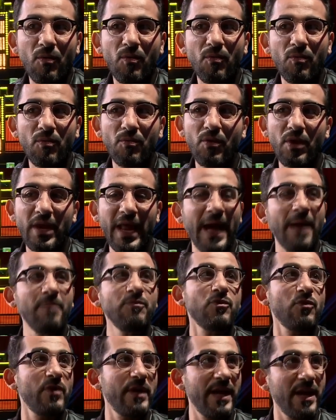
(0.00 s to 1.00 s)

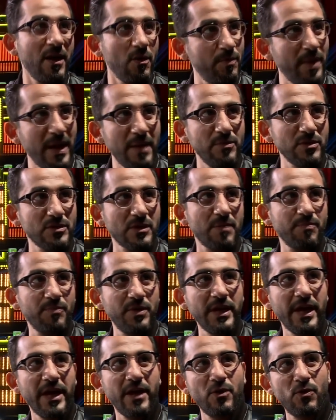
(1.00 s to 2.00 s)
والحمد لله وبحمد
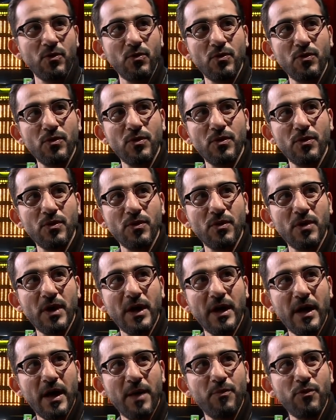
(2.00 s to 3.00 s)
ربنا انه
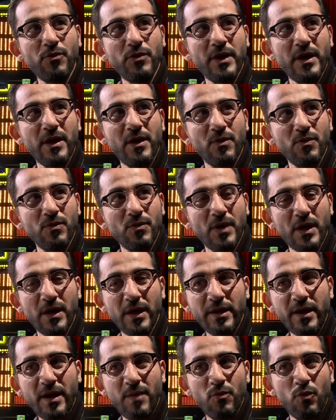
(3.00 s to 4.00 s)
ابويا
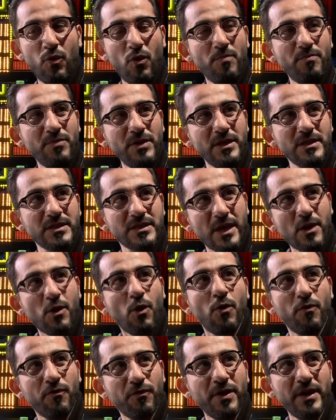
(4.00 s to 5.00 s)
والله يرحمه وامي
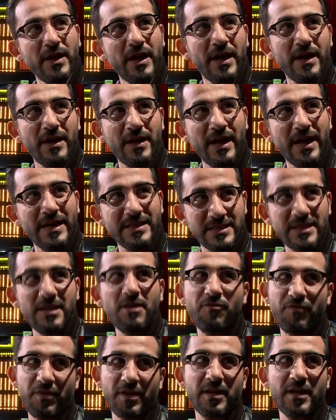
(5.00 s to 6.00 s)
زرعوا فيا هذه
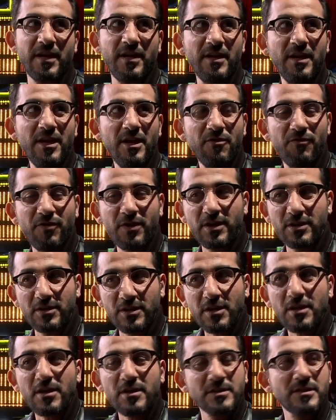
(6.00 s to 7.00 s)
الفكره فكره
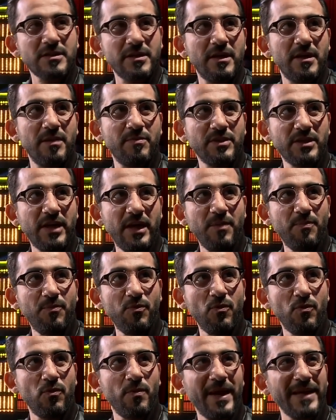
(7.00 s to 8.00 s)
اخلص للي
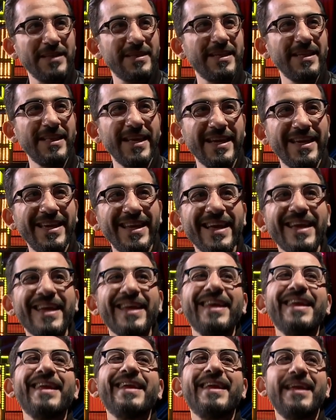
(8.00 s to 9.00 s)
بتحبه وبعد كده يجي لك
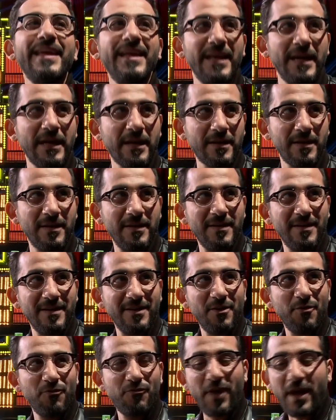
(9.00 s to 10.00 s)
اللي يجي لك
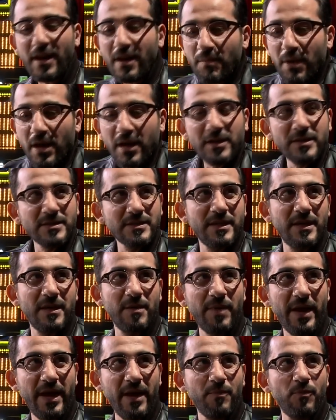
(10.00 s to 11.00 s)
فانا بخلص
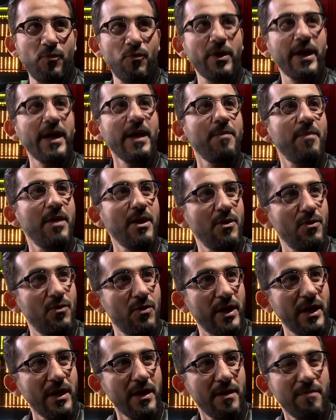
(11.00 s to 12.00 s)
للي بحبه جه
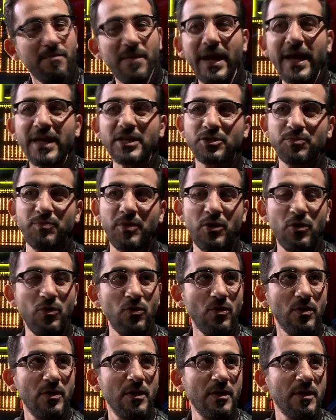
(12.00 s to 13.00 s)
منه جه ما جاش
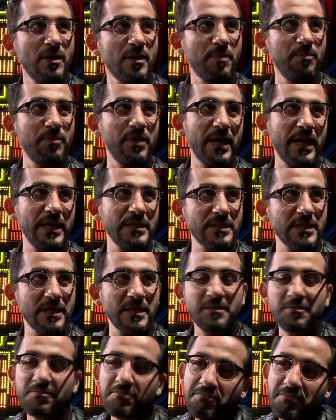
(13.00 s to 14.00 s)
منه ربنا عايز
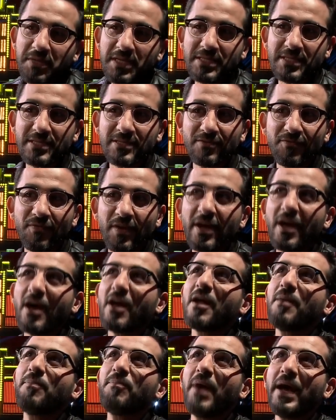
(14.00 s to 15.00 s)
كده بس
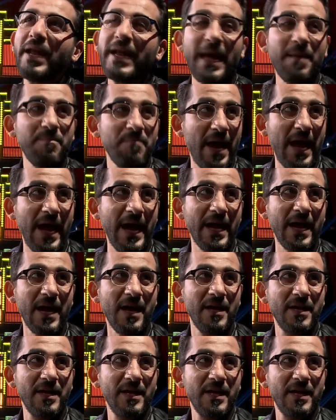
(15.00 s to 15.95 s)
فيا رب انا اهم حاجه